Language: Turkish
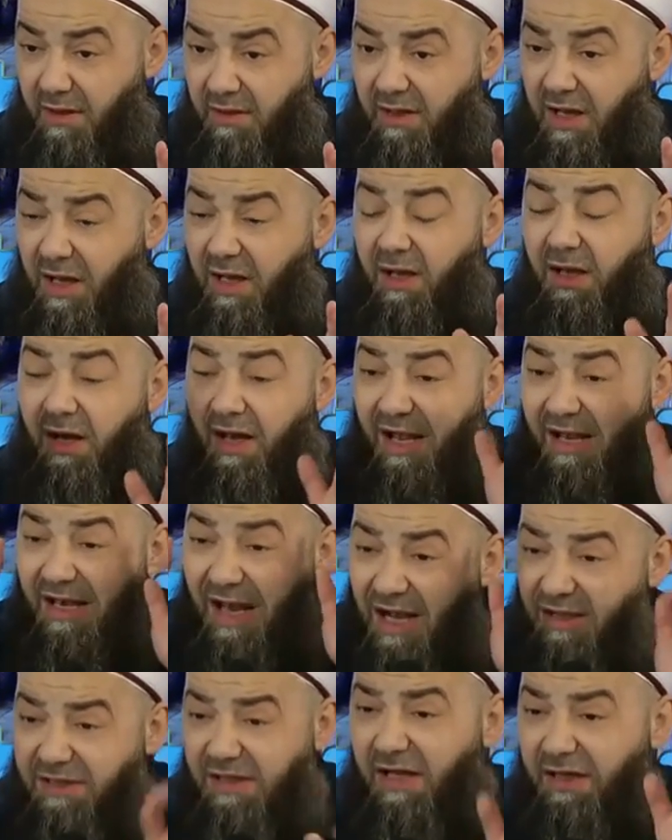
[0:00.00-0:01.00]
Allah
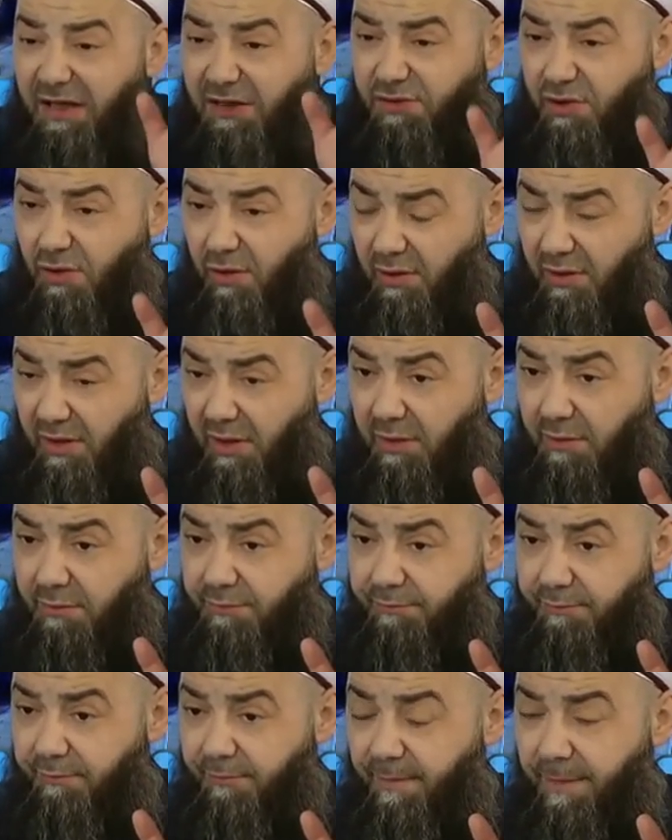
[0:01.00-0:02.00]
helak eylesin
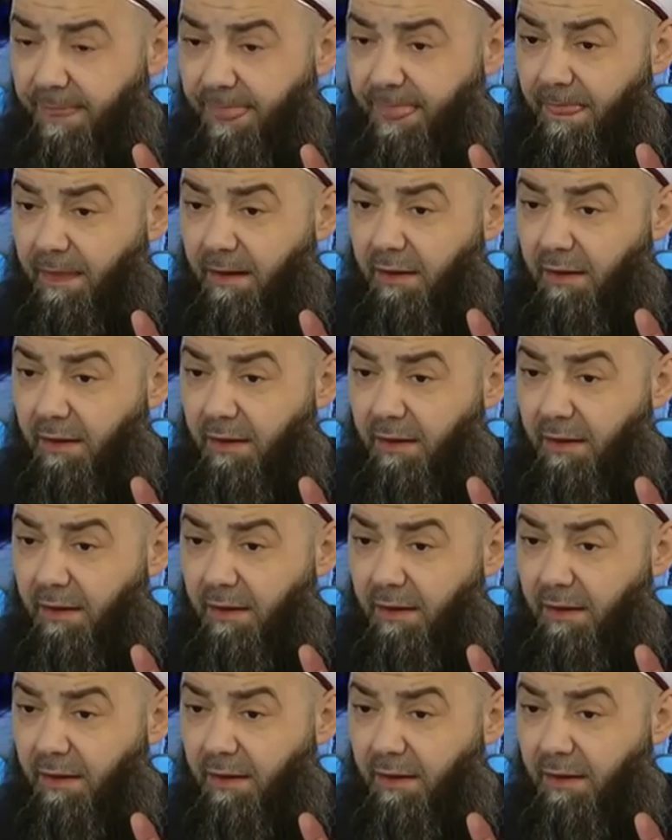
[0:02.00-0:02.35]
onları. Amin.